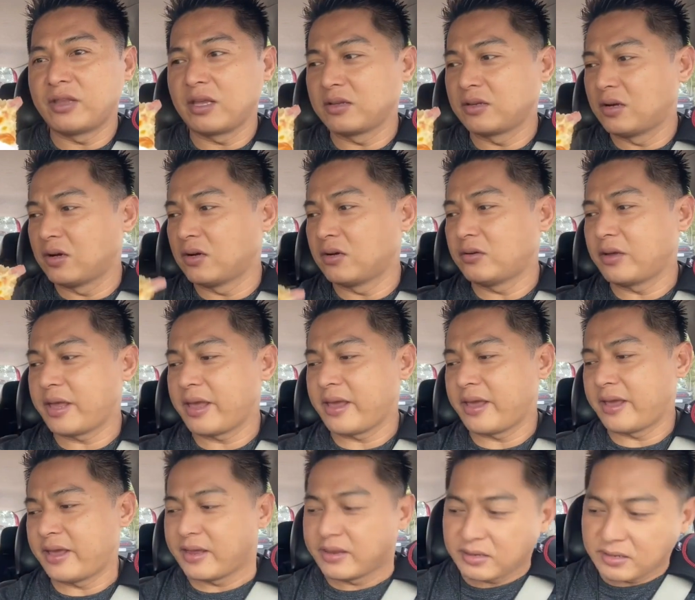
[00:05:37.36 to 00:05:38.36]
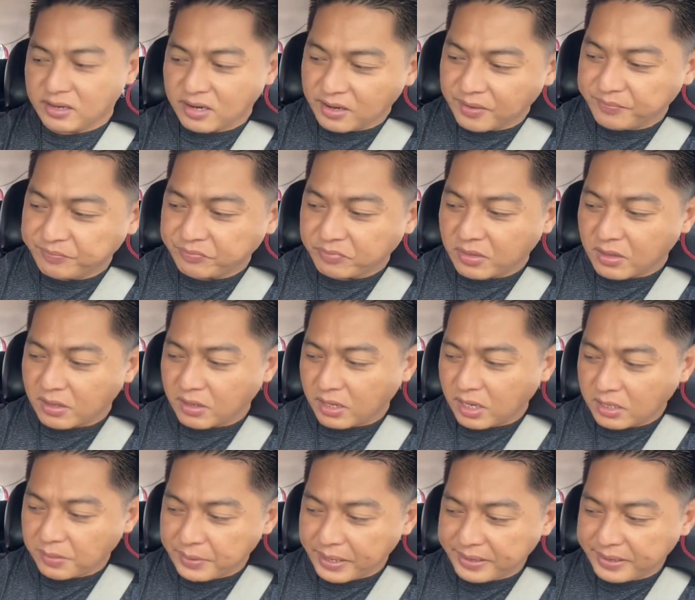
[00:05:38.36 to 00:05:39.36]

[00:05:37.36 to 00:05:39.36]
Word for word: the go and ano ba